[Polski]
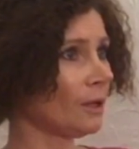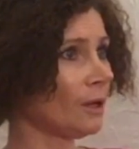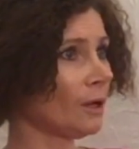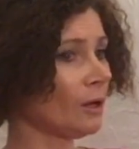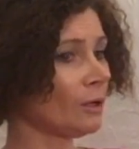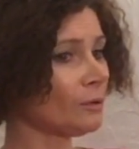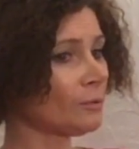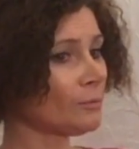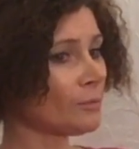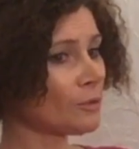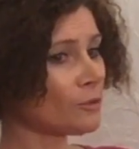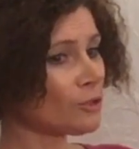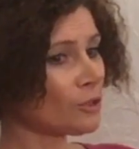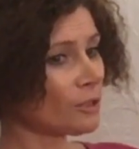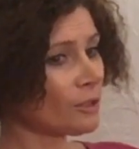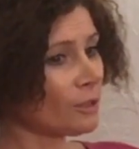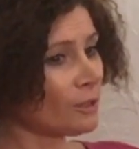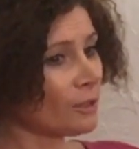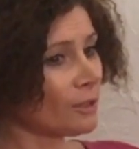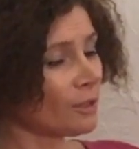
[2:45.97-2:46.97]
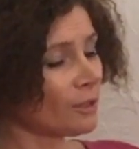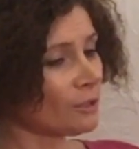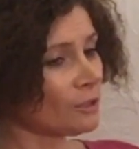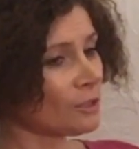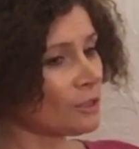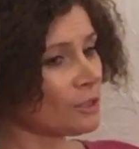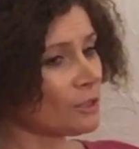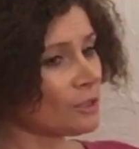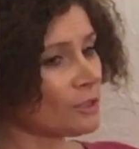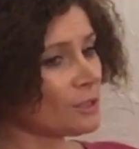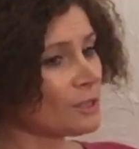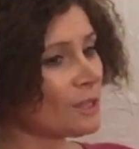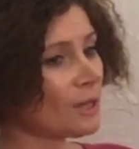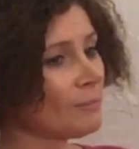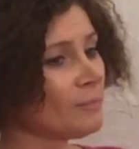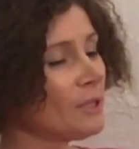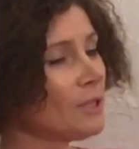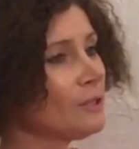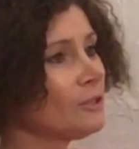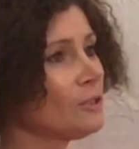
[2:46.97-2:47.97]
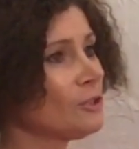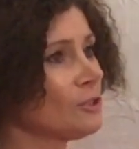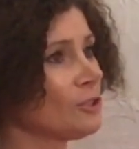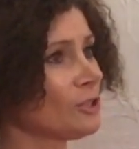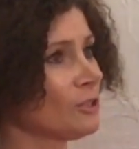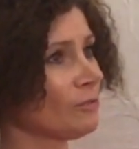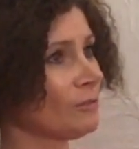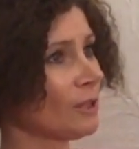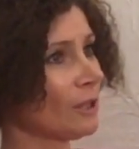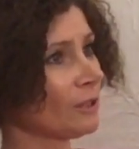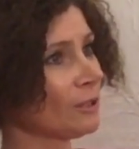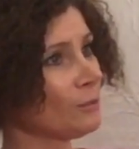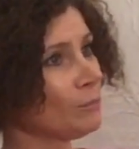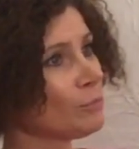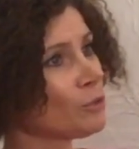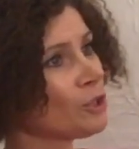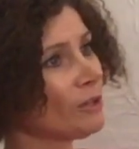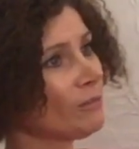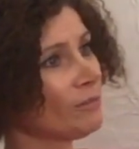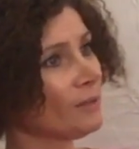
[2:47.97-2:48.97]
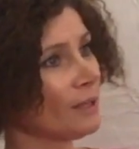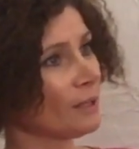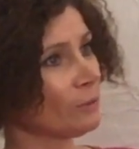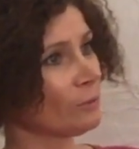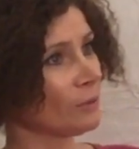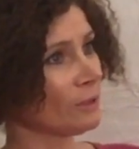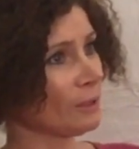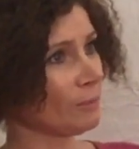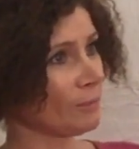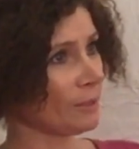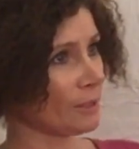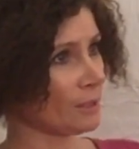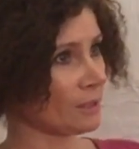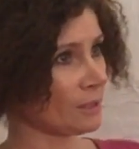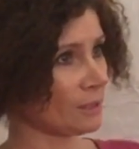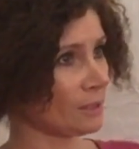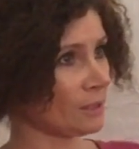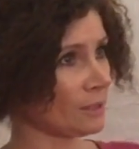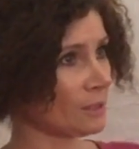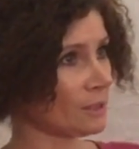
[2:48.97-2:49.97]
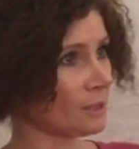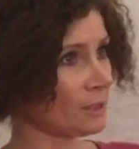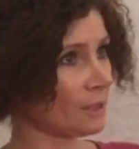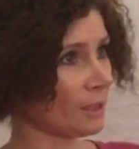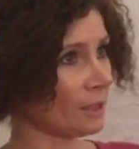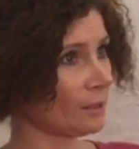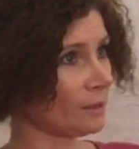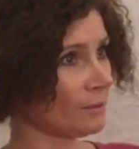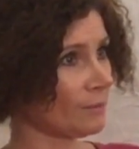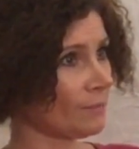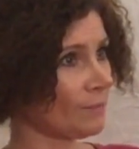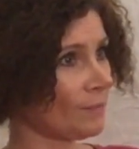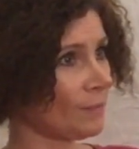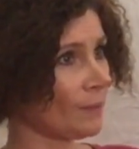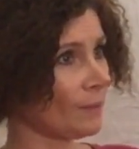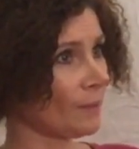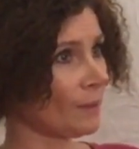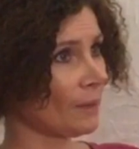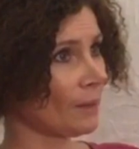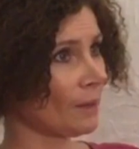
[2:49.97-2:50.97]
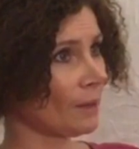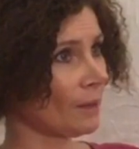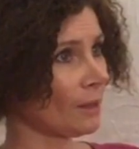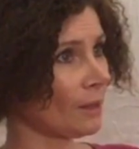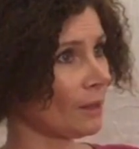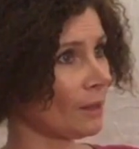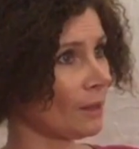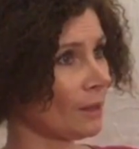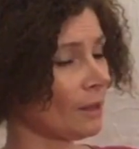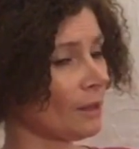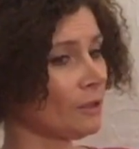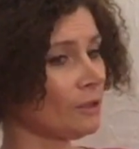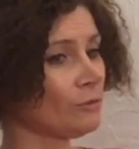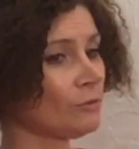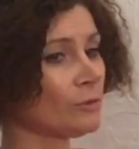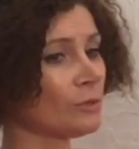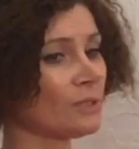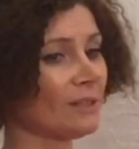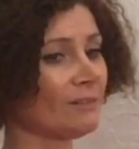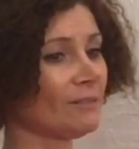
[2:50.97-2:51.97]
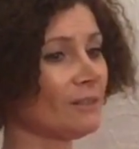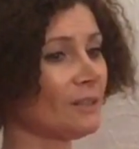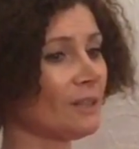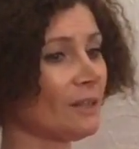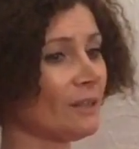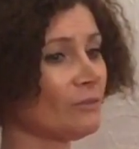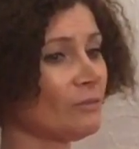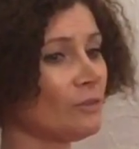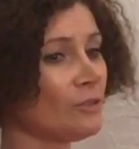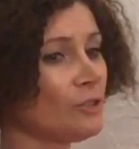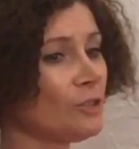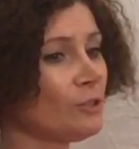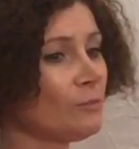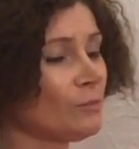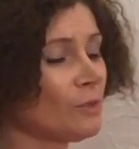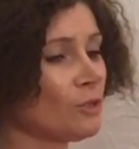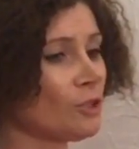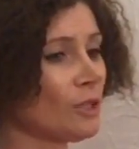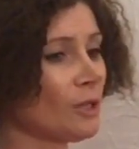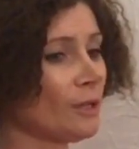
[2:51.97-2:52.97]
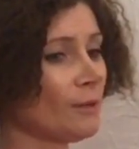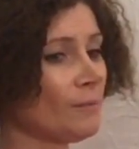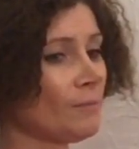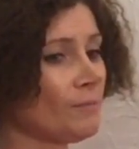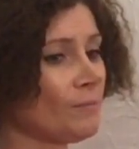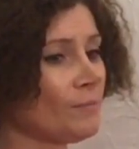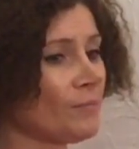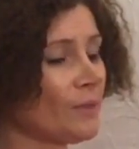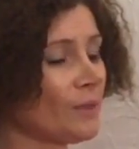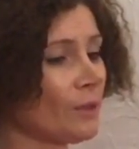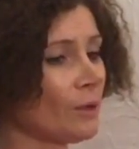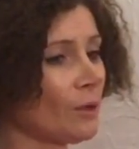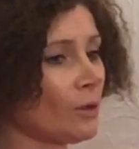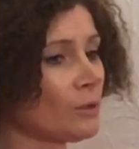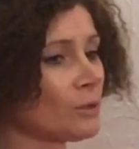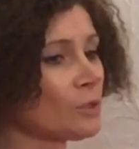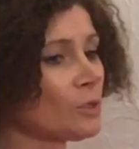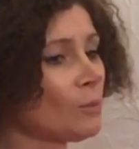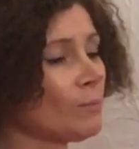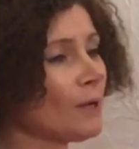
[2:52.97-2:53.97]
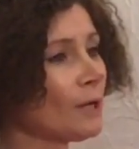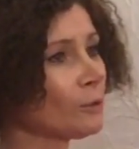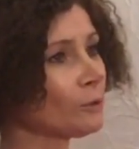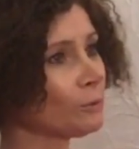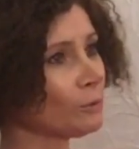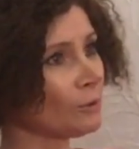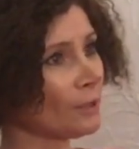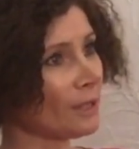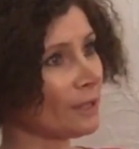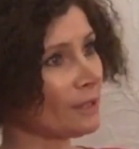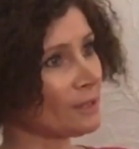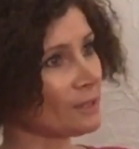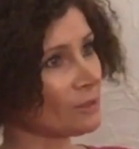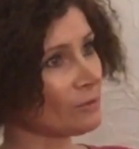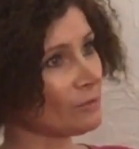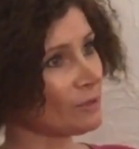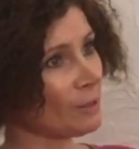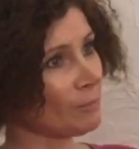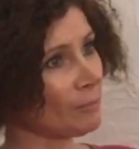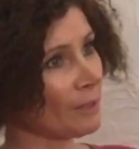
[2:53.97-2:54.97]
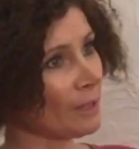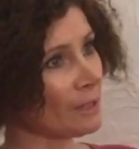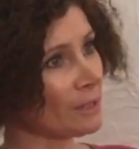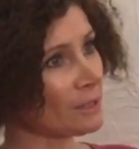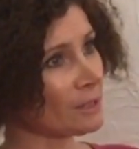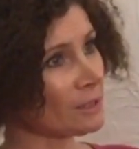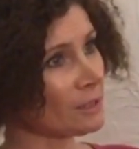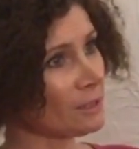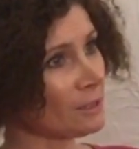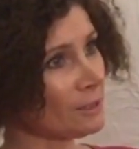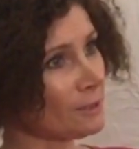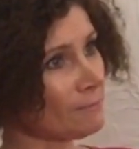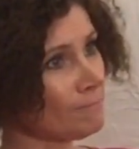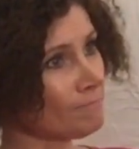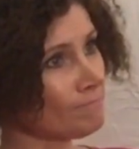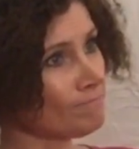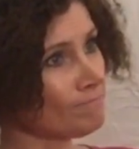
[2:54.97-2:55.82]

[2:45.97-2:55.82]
on może zamienić się w taki przewlekły depresyjny stan. I w ustawieniach widzimy, że osoba, która jest w depresji,